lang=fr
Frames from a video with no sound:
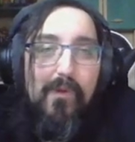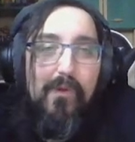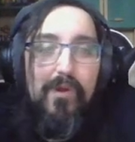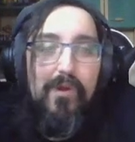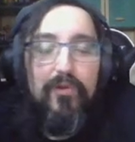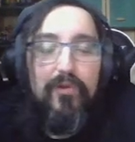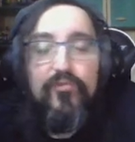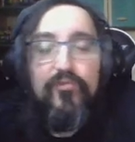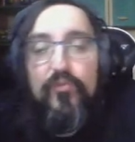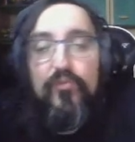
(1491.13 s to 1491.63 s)

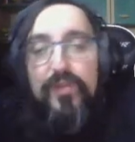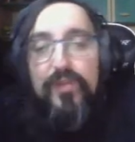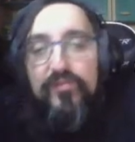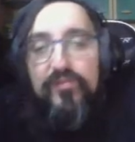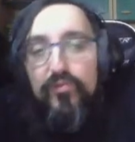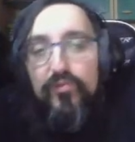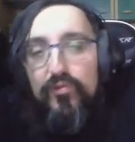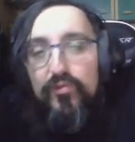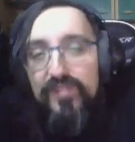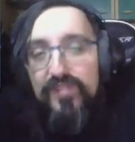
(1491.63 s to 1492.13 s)
Je suis pas
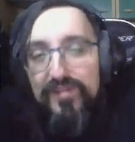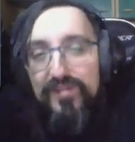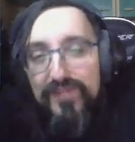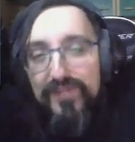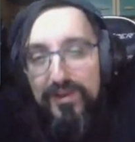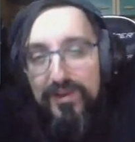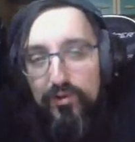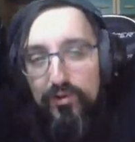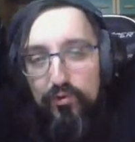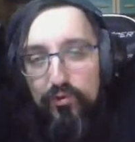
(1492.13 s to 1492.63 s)
sûr que ça
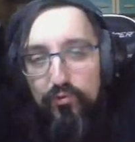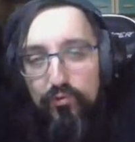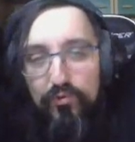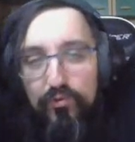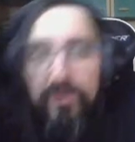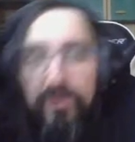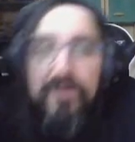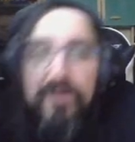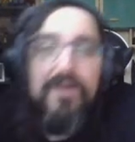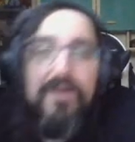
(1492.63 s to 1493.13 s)
vaille le coup.
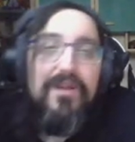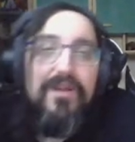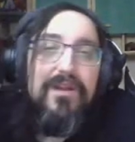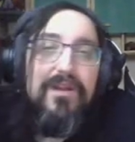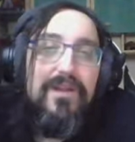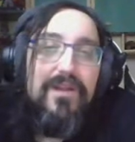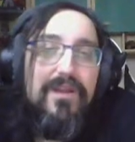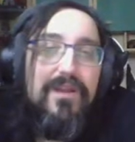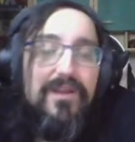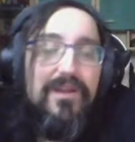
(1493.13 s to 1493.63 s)

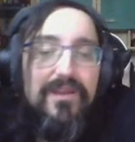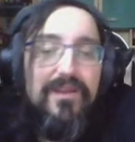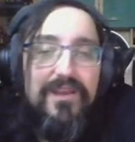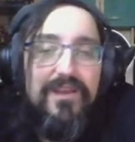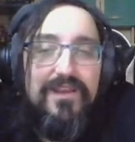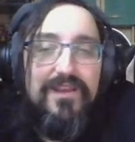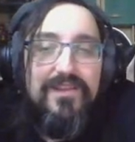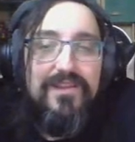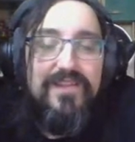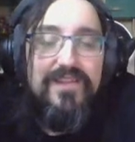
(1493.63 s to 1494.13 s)

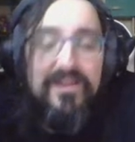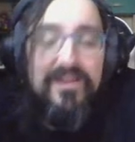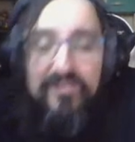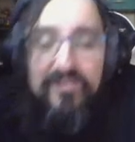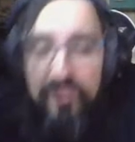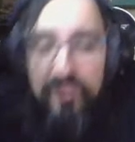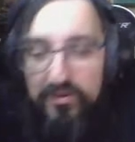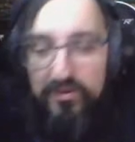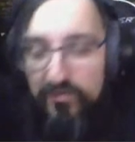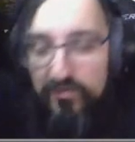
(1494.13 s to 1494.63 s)
That's
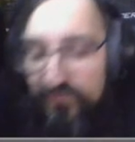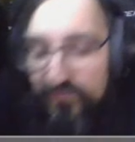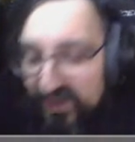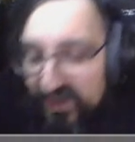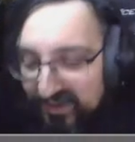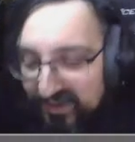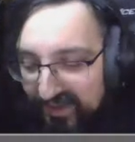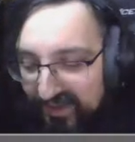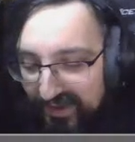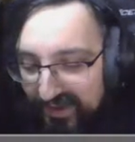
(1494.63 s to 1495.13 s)
not a
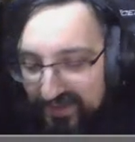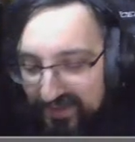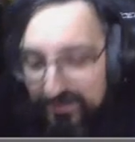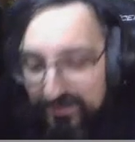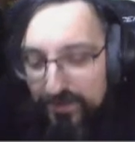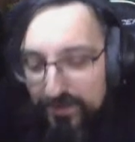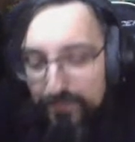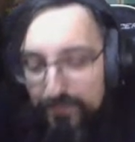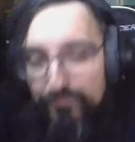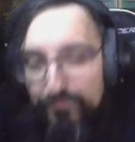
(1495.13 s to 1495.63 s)
fair
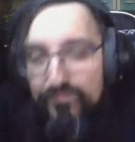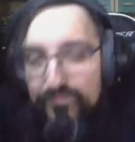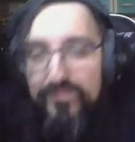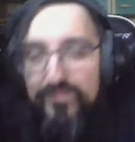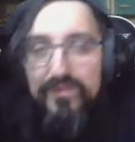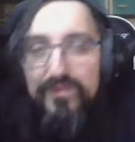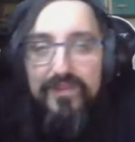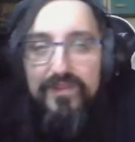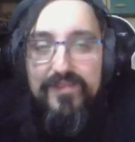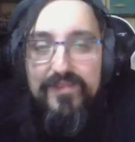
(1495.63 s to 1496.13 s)
trade.
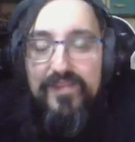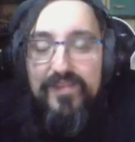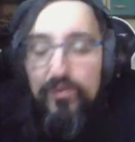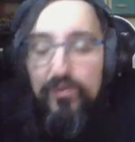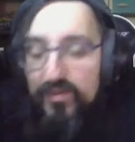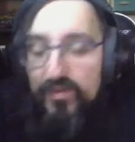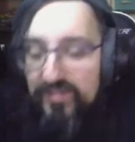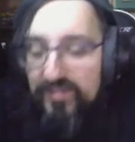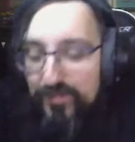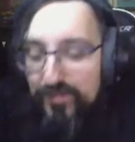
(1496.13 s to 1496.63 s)
C'est
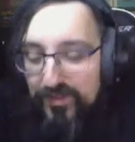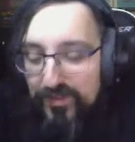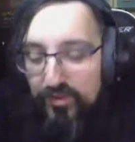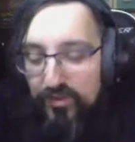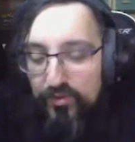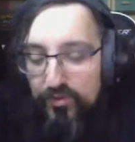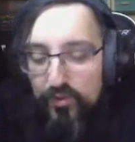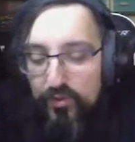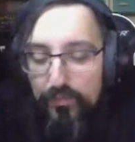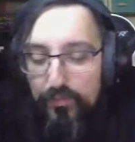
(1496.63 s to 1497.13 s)
quoi ces
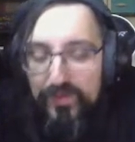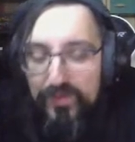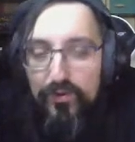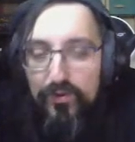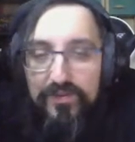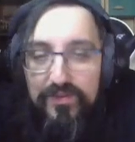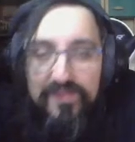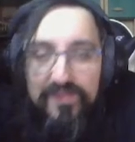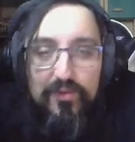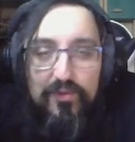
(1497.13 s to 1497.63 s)
méthodes de pays
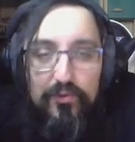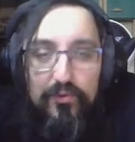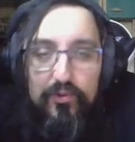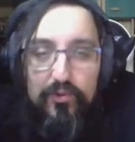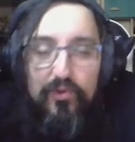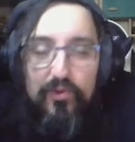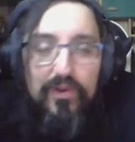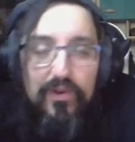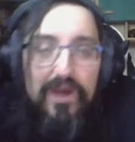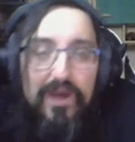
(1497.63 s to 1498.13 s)

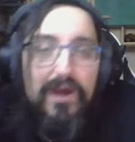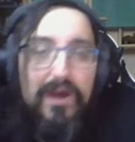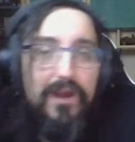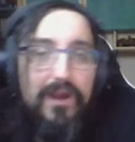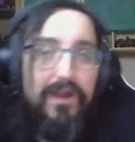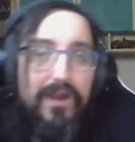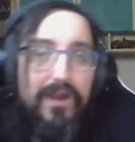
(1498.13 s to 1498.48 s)
occidentaux là